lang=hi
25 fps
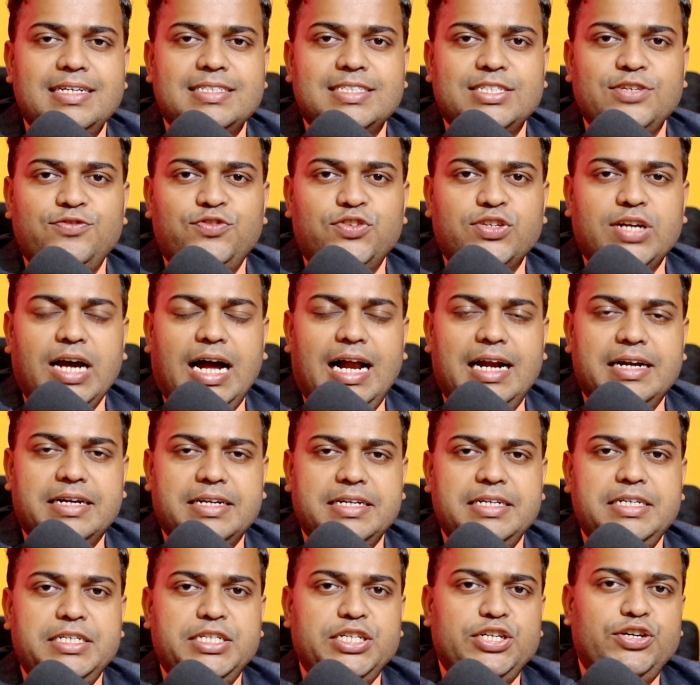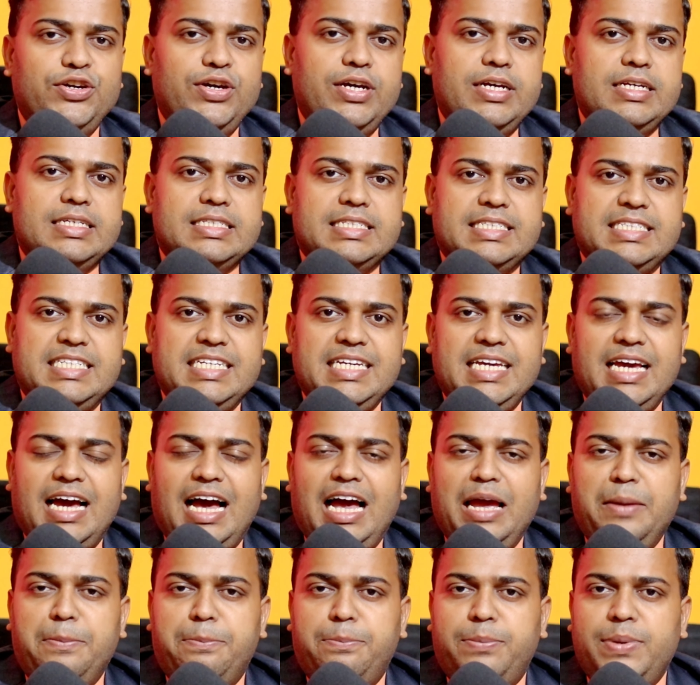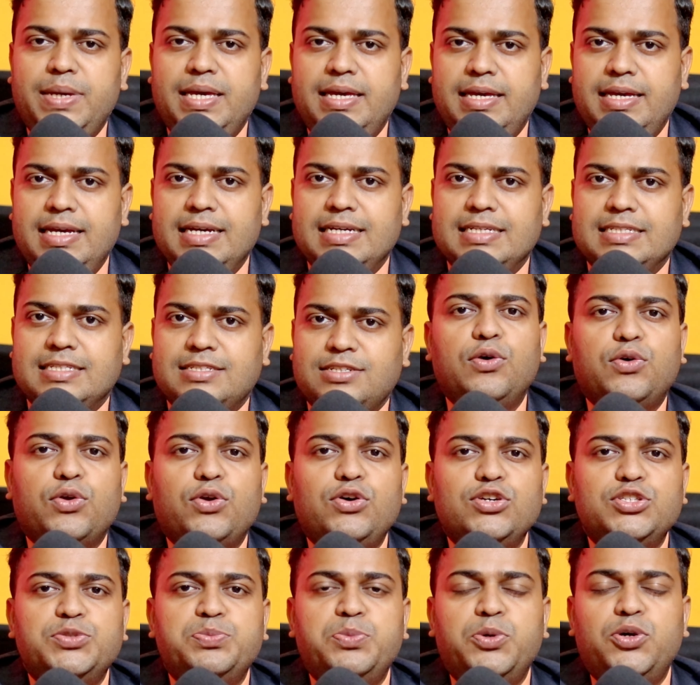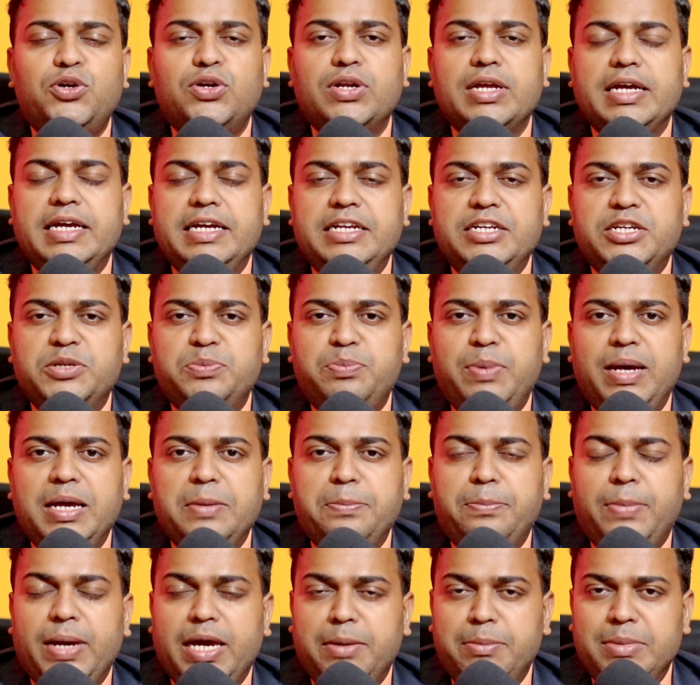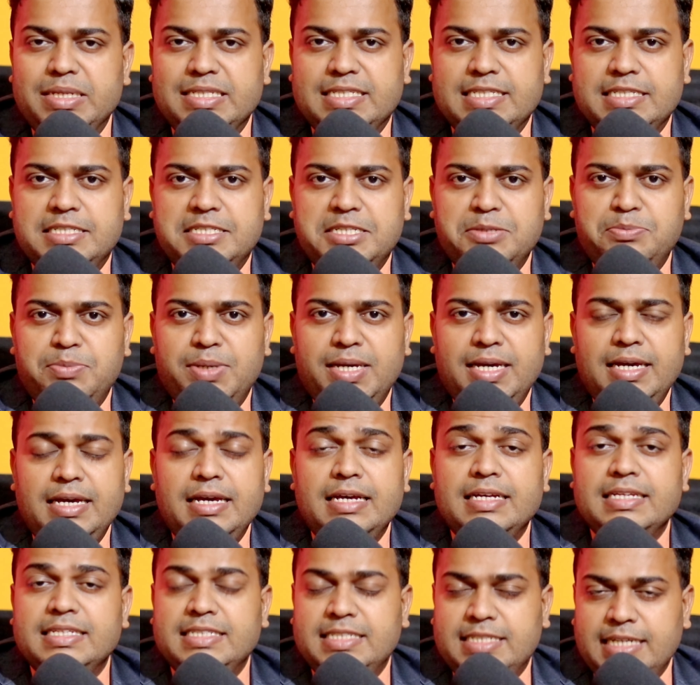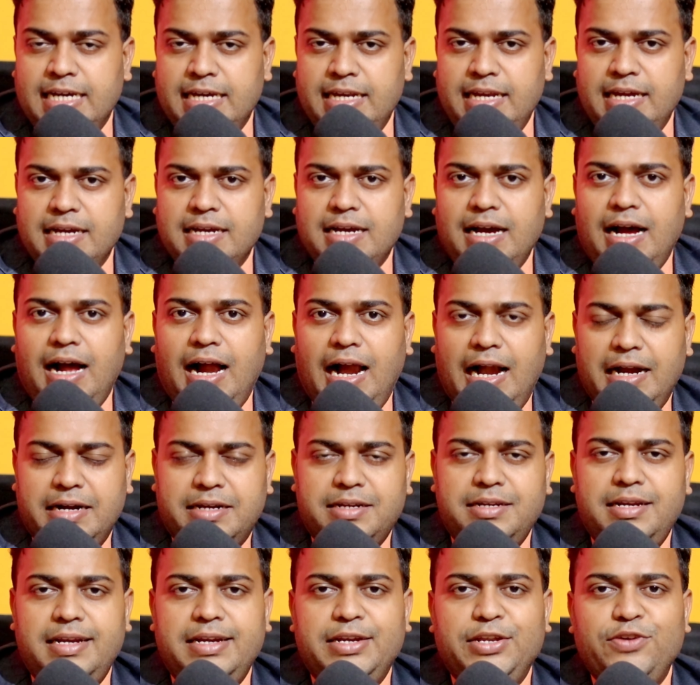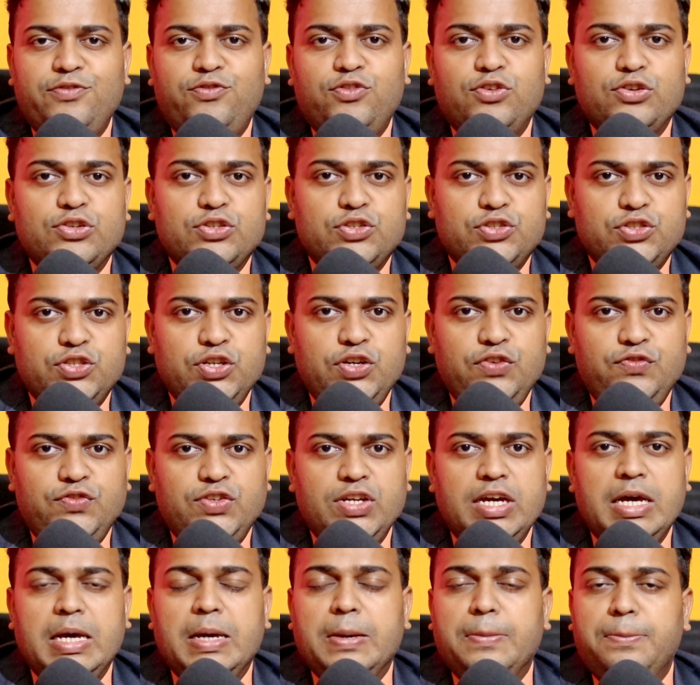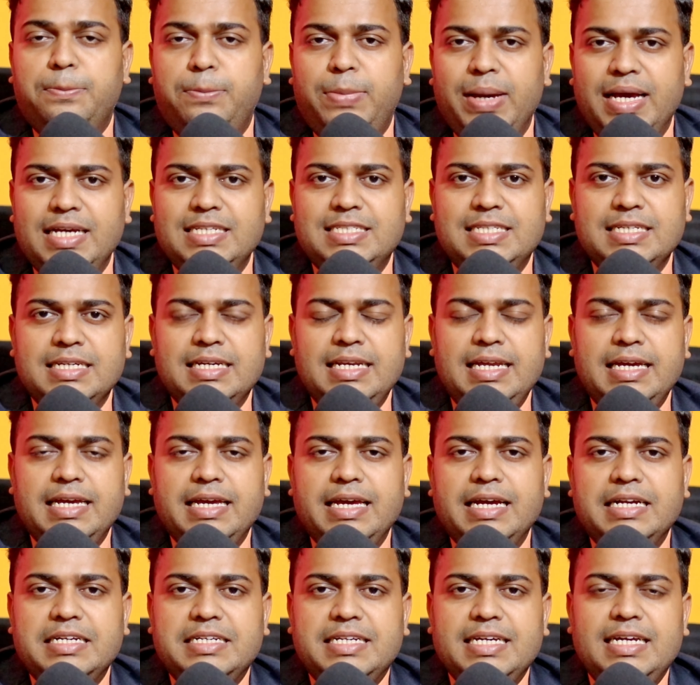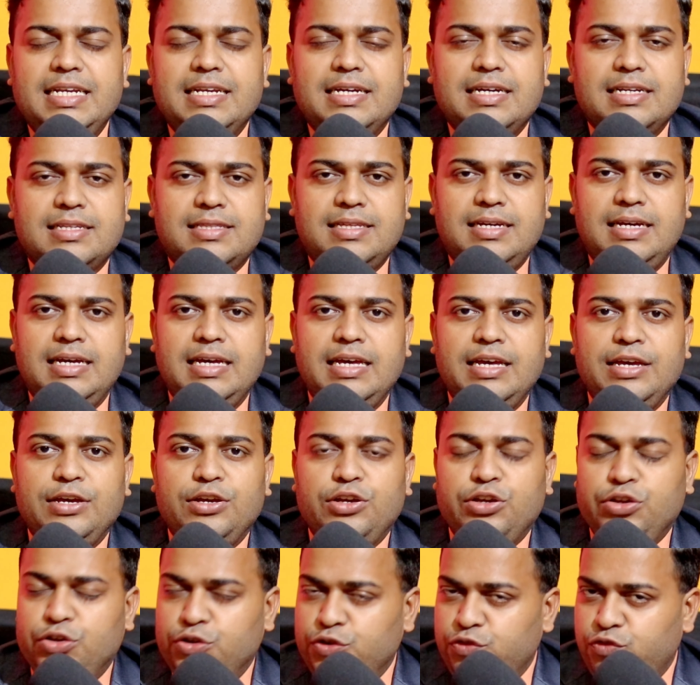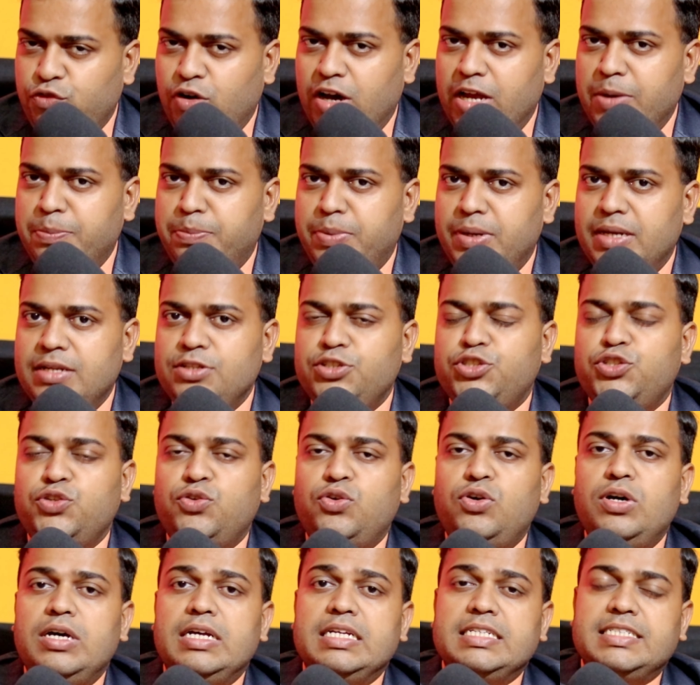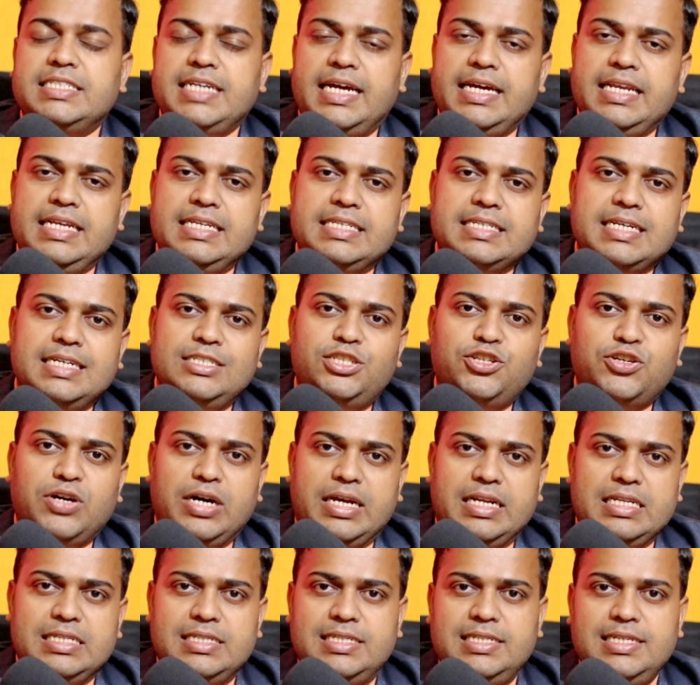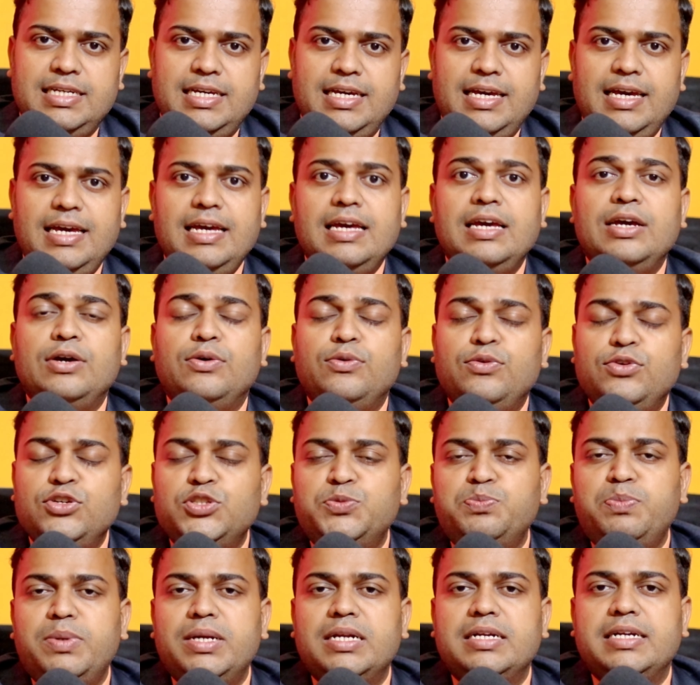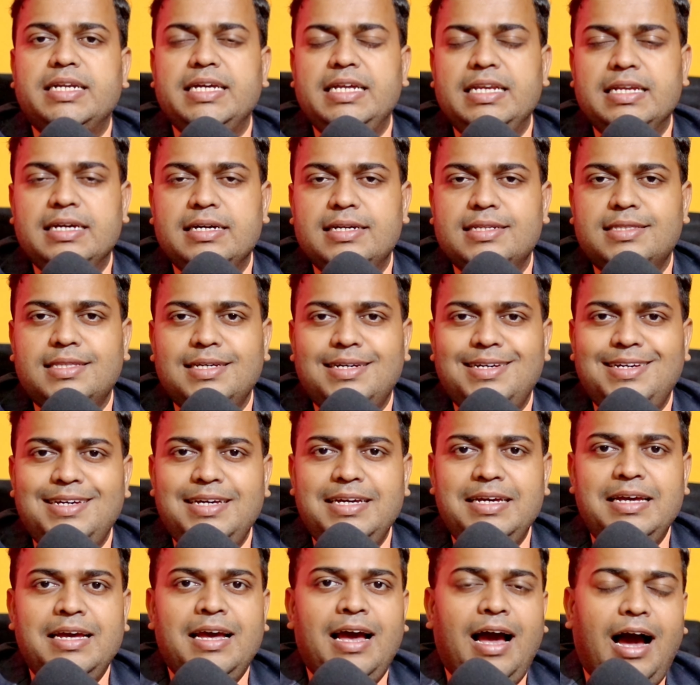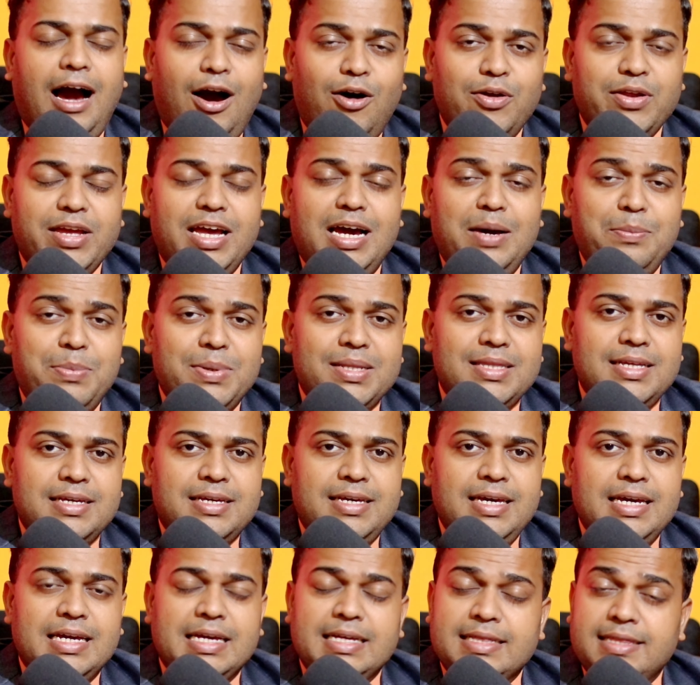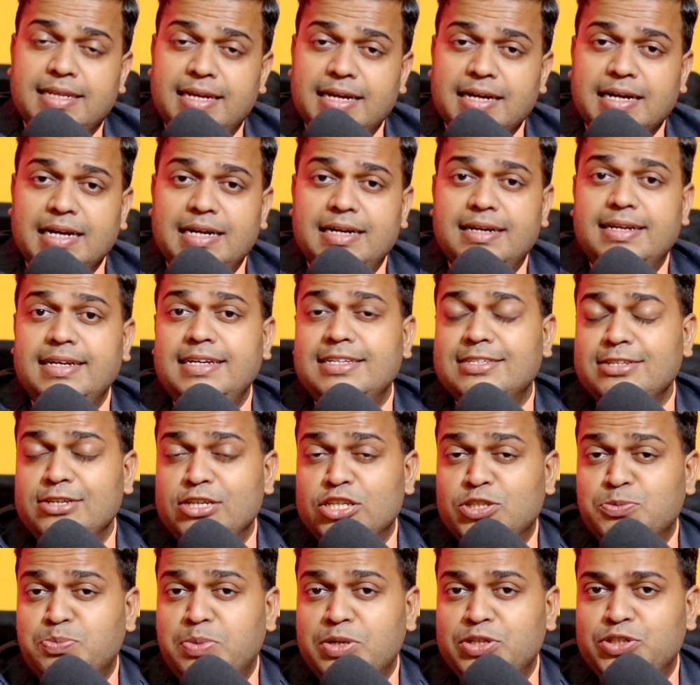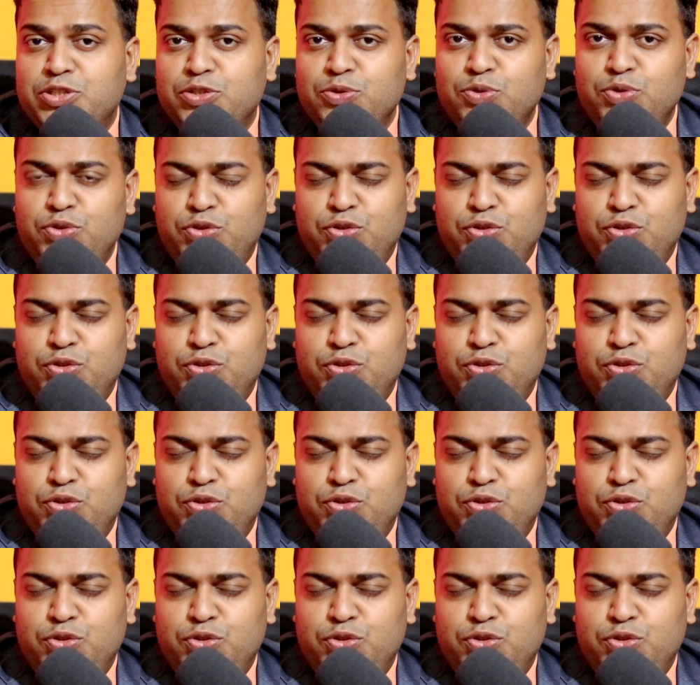का स्विफ्ट का अल्टरनेटिव है सी आई पी एस क्रॉस बॉर्डर इंटरबैंक पेमेंट सिस्टम है चाइना का अल्टरनेटिव फॉर स्विफ्ट बेसिकली यह डील करता है युवान पर जो चाइनीज़ का जो करेंसी है उस पर डील करता है और यहाँ पर देखिए कितना कंट्रीज इस पर जुड़